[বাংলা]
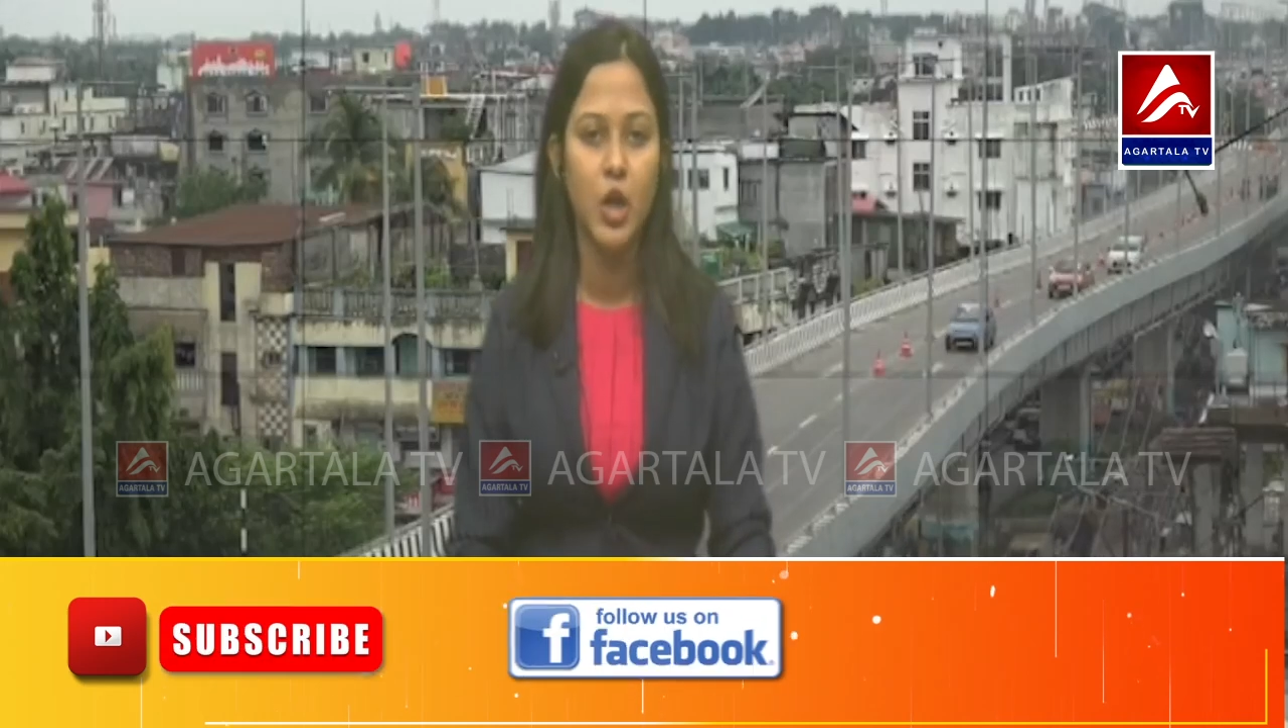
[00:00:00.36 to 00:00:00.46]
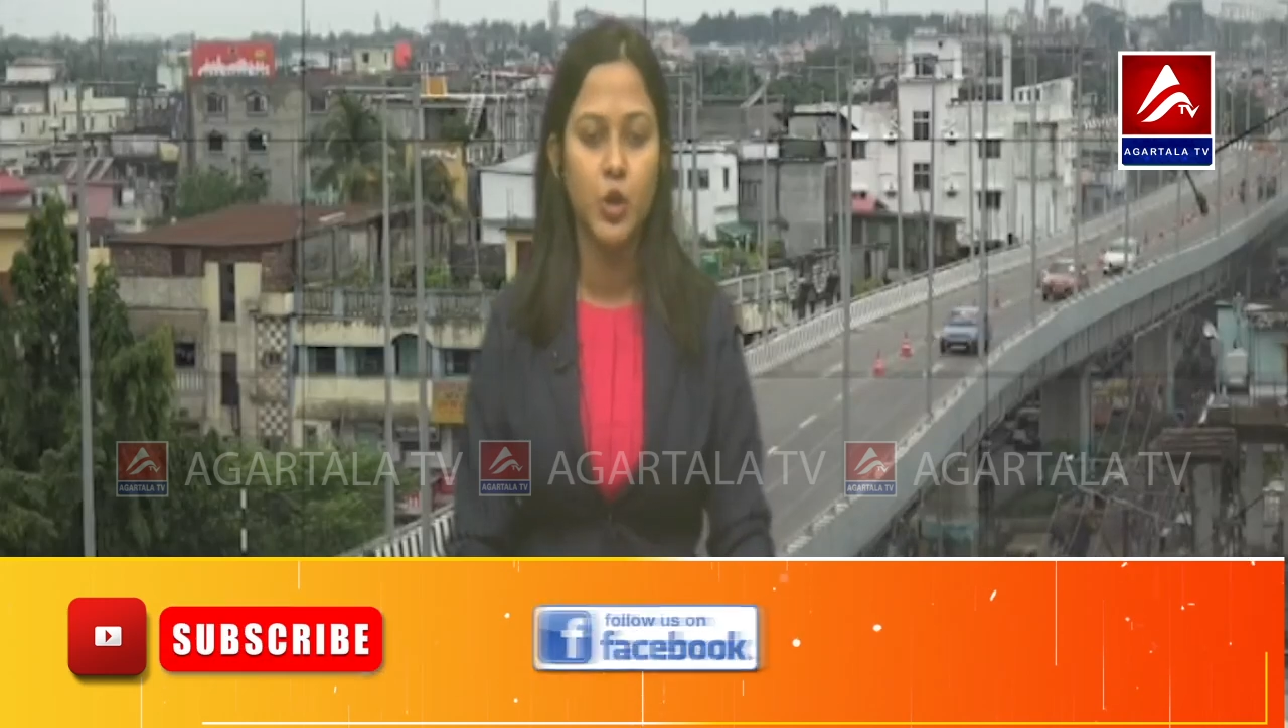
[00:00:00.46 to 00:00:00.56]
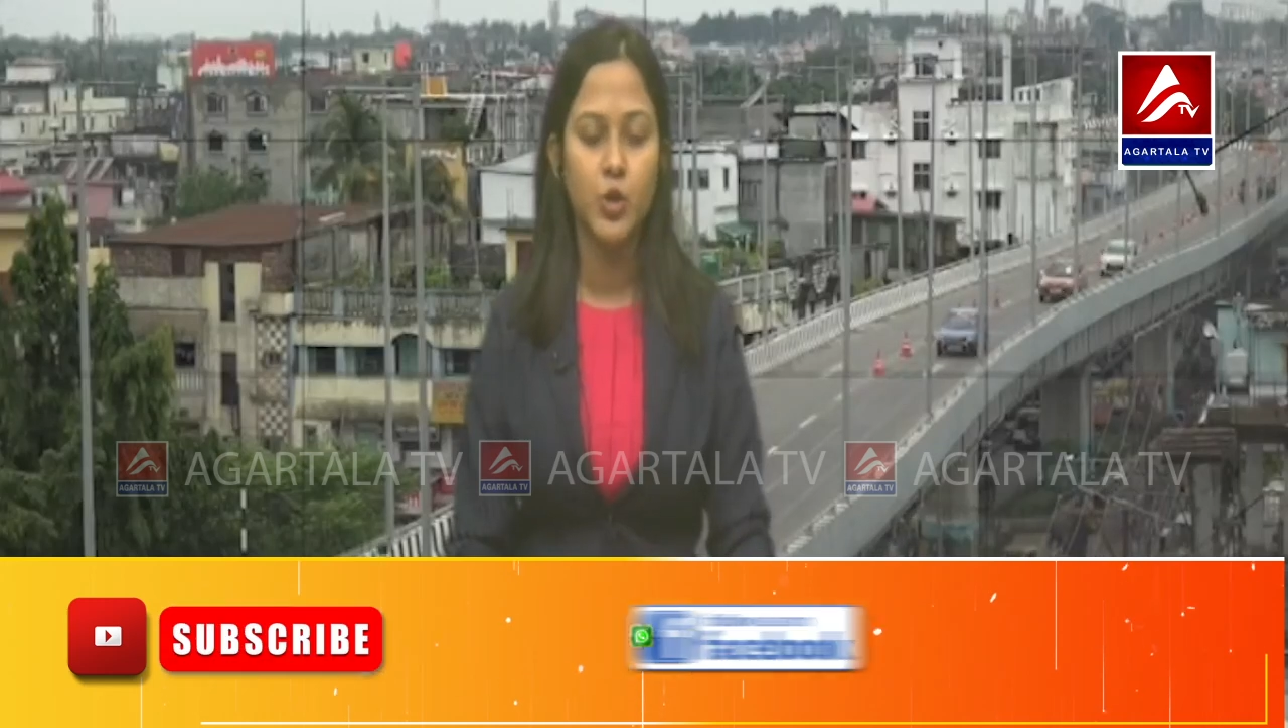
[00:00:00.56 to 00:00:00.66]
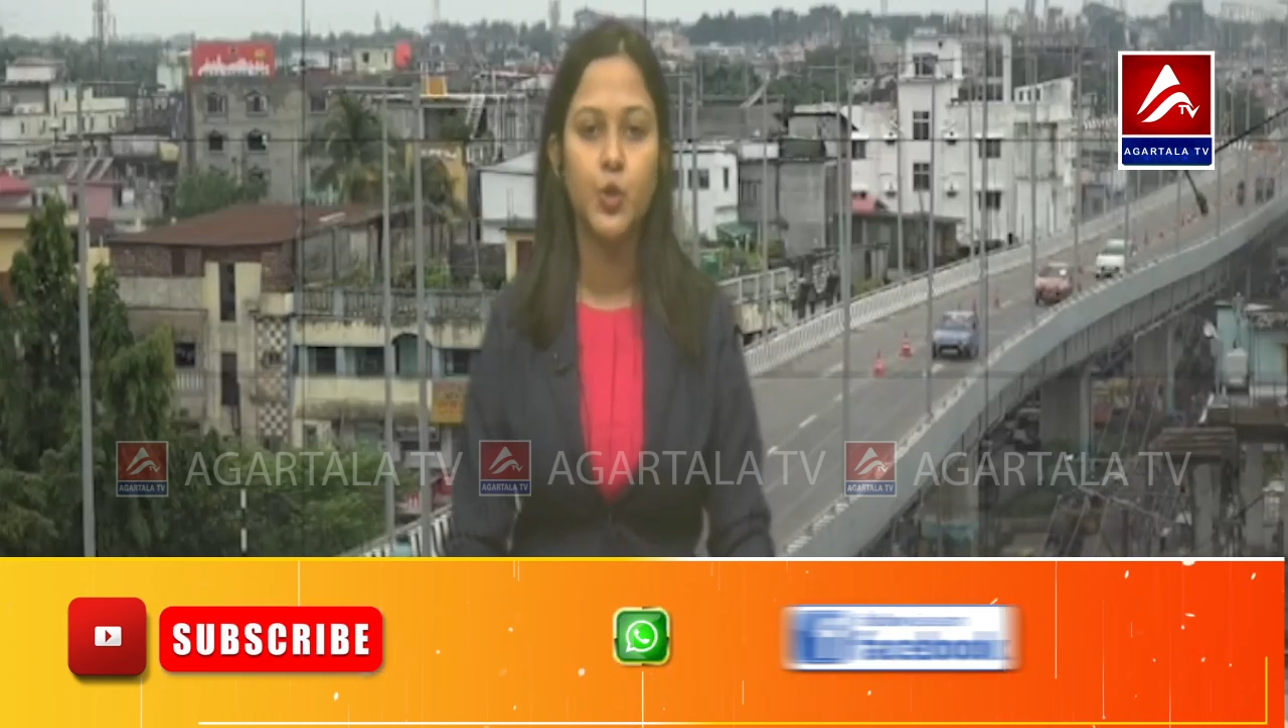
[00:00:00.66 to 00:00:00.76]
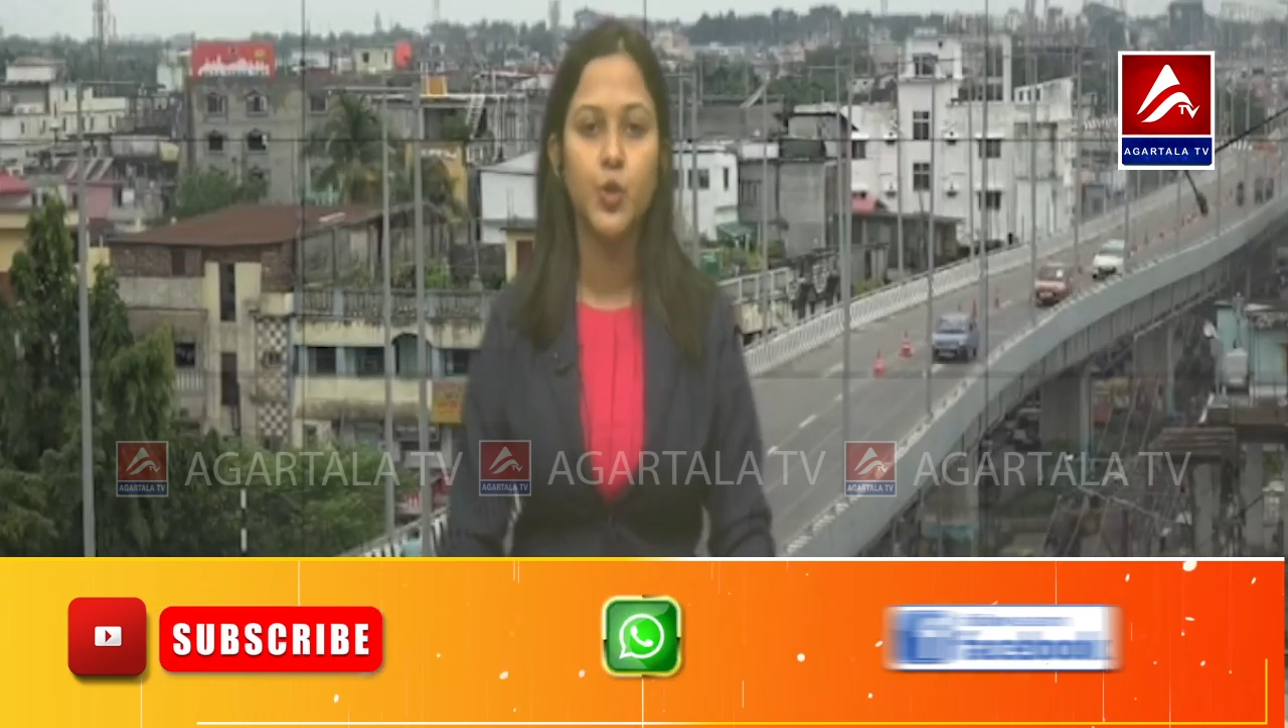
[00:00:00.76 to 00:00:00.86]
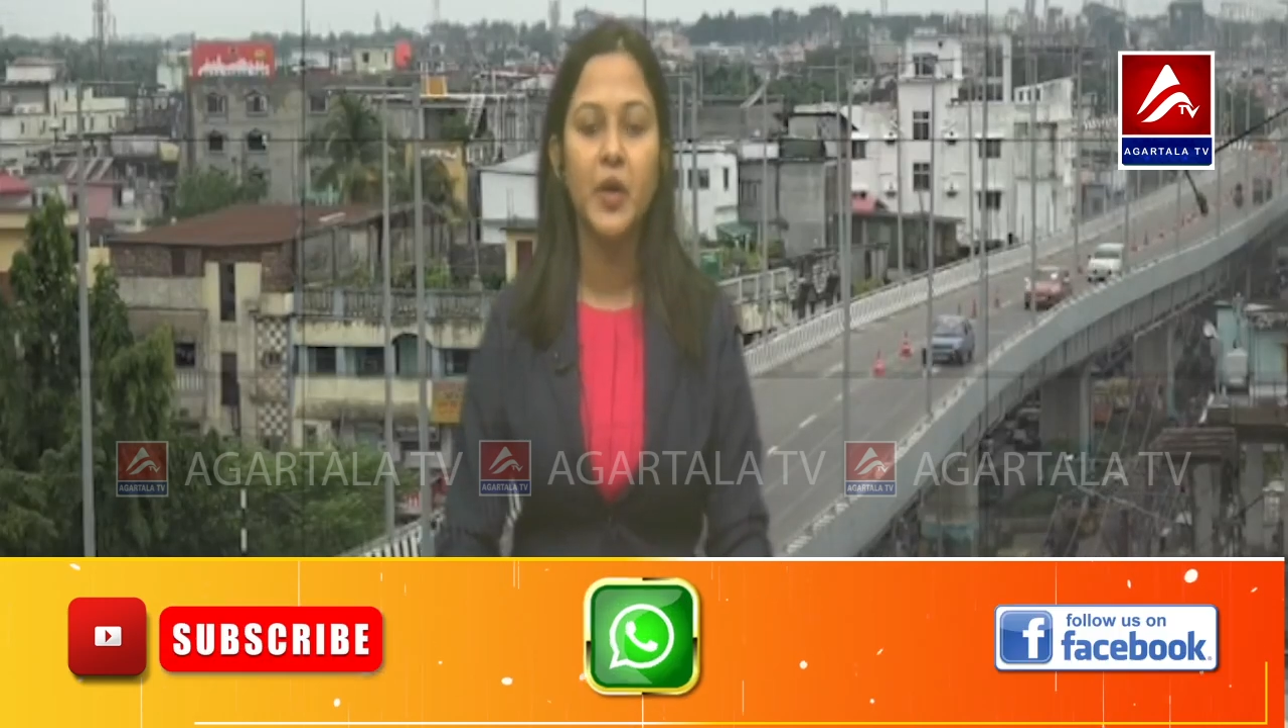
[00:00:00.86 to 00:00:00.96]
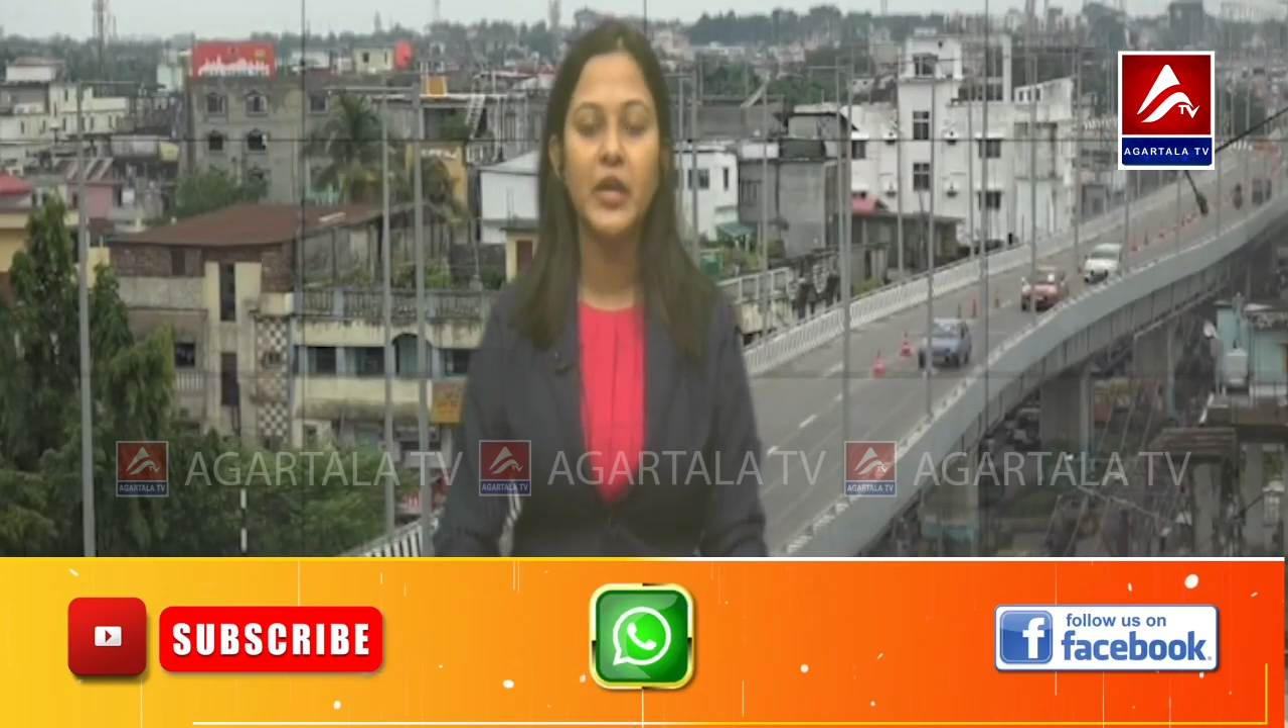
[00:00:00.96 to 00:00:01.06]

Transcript: শুক্রবার